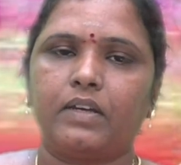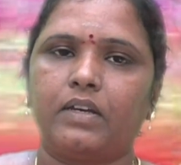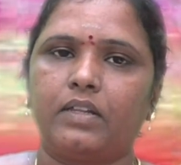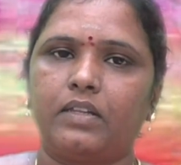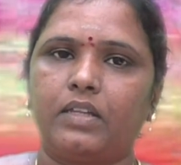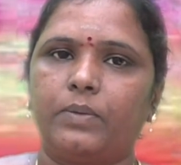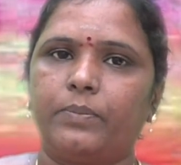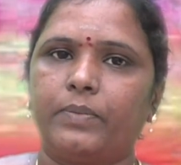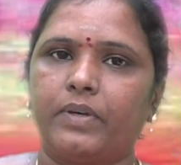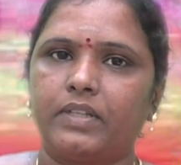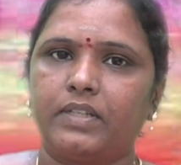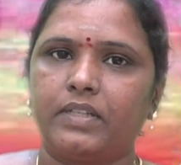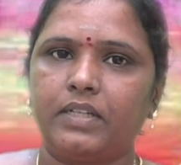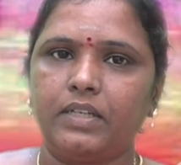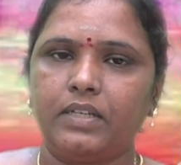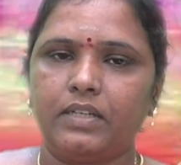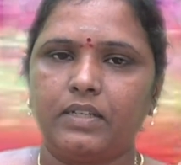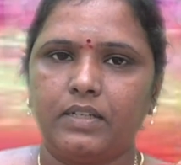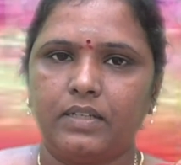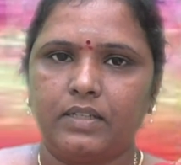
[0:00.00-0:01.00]
அதே மாதிரி
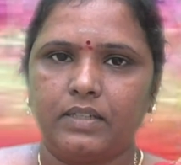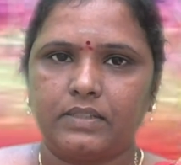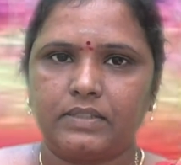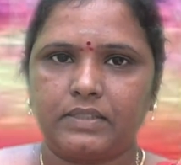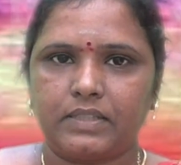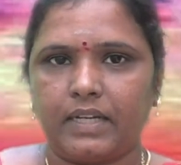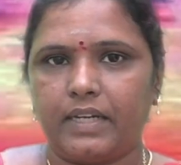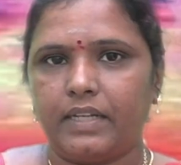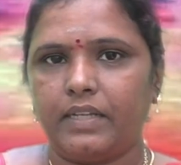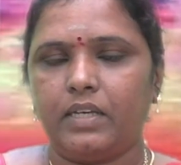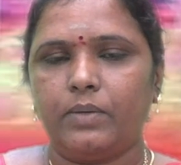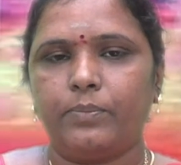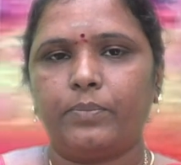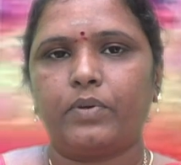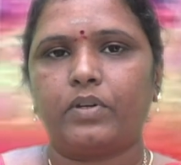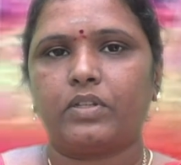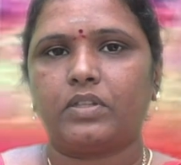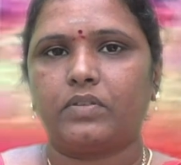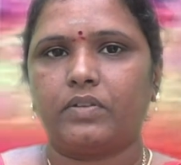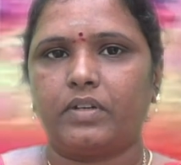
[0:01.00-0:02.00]
சனியை
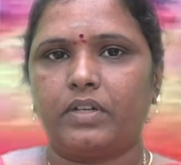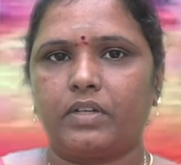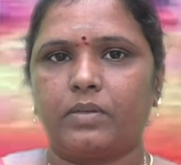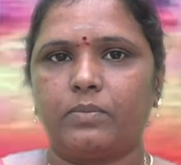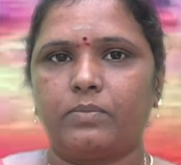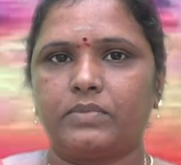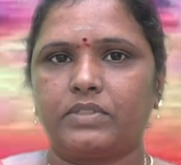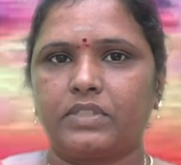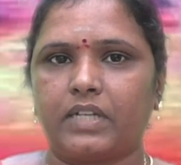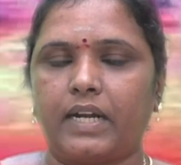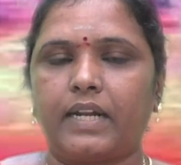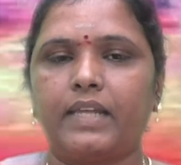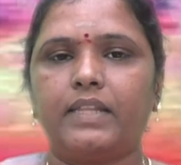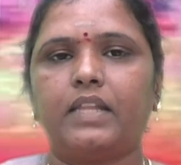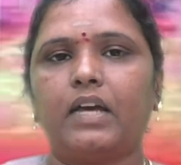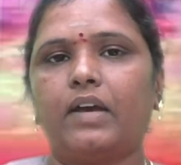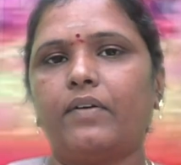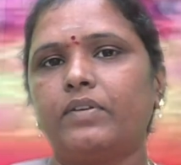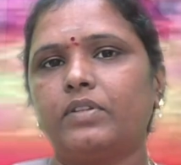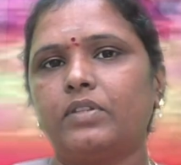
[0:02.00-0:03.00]
பொறுத்த வரைக்கும் சனி
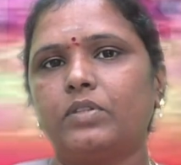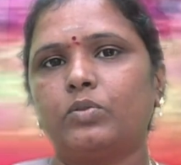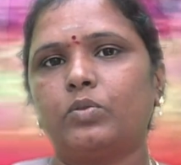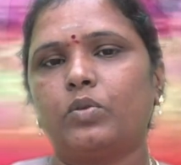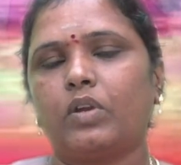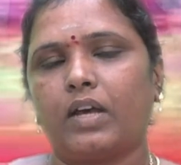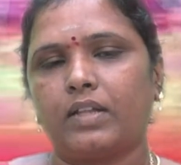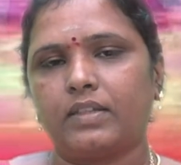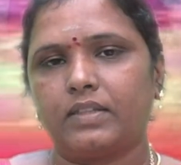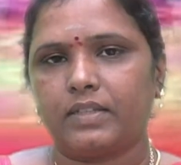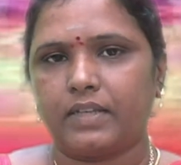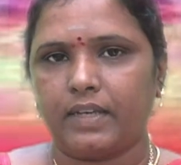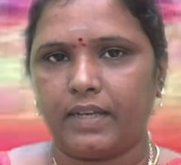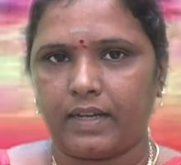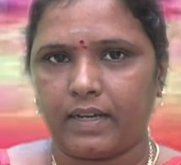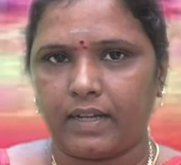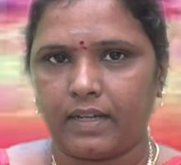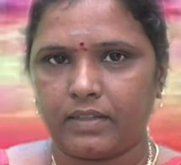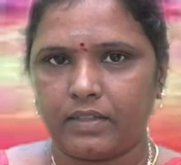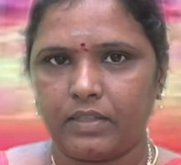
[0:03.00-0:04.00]
தான் வந்து துலாத்துக்கு
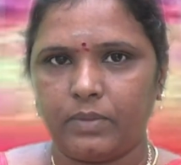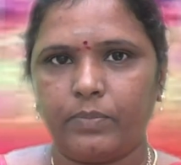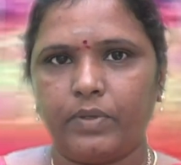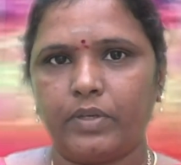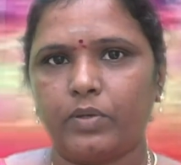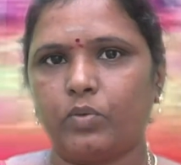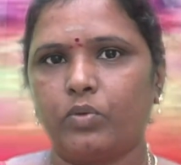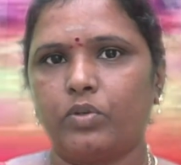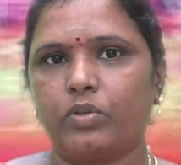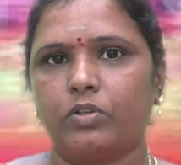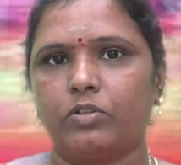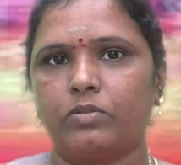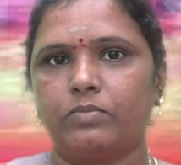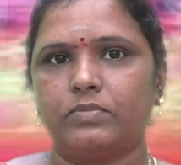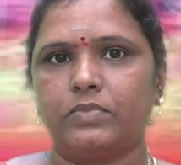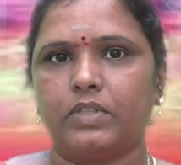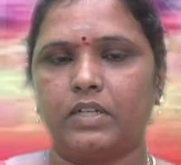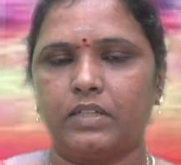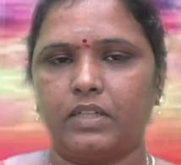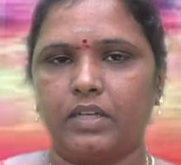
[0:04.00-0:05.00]
எல்லாத்தையுமே
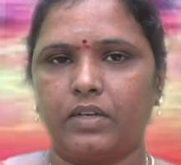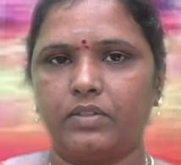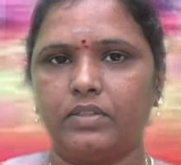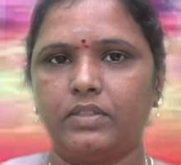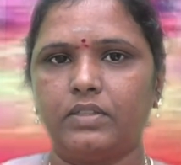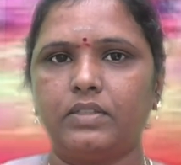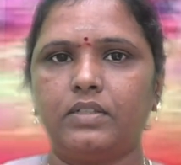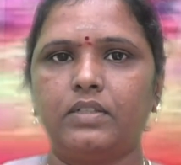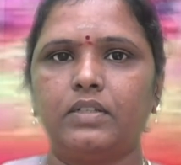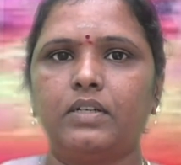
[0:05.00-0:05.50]
கொடுக்கணும் அதாவது